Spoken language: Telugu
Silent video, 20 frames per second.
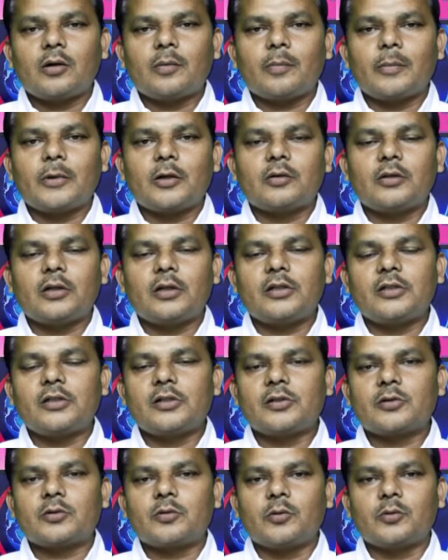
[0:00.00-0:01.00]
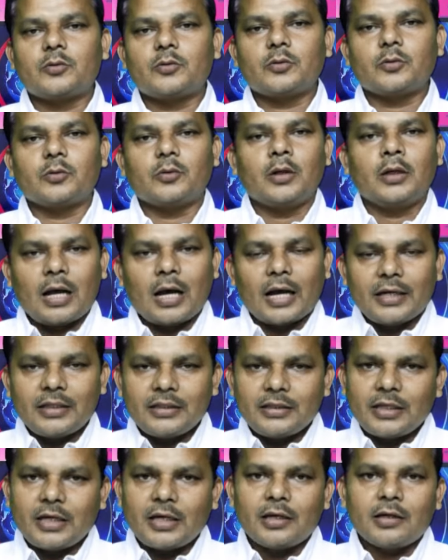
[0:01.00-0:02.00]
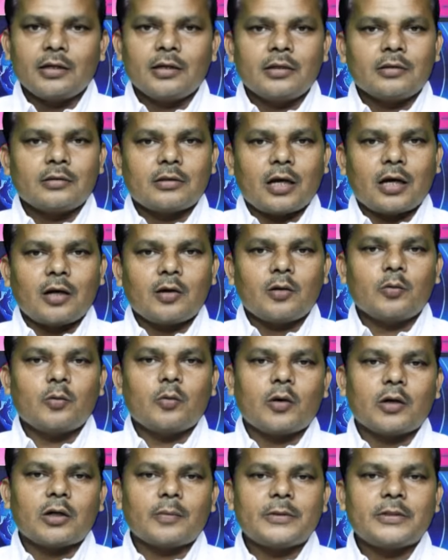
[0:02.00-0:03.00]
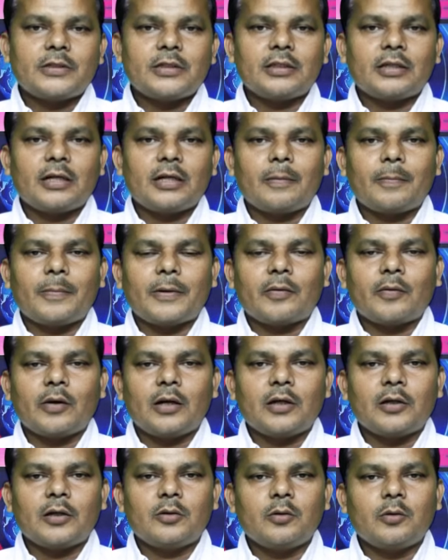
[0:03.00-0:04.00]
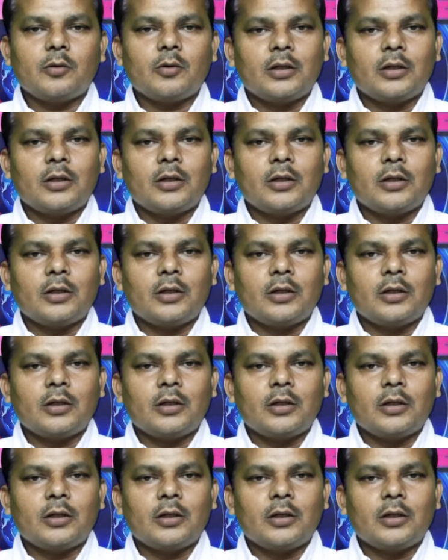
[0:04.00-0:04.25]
కూడా మనం తెలియజేసుకోవచ్చు అయితే తాను ఓటమి చెందినా పర్వాలేదు